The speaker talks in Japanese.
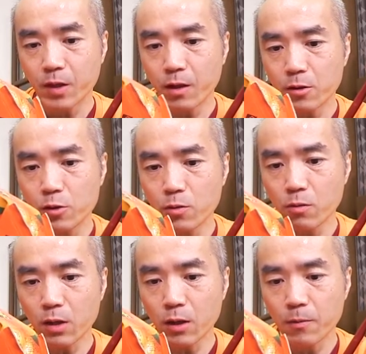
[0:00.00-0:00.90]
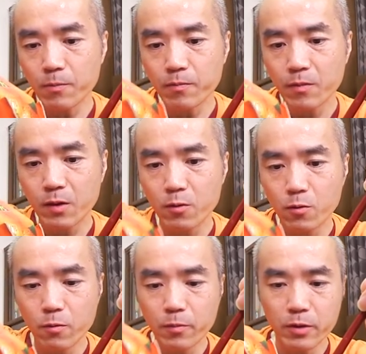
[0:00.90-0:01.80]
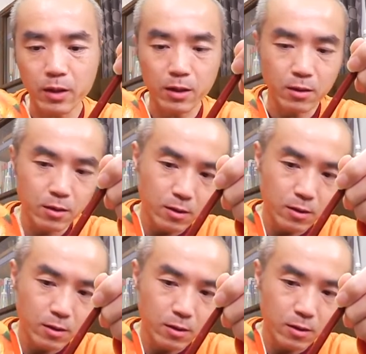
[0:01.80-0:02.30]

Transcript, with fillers: あちょうどかちょうどっぽいな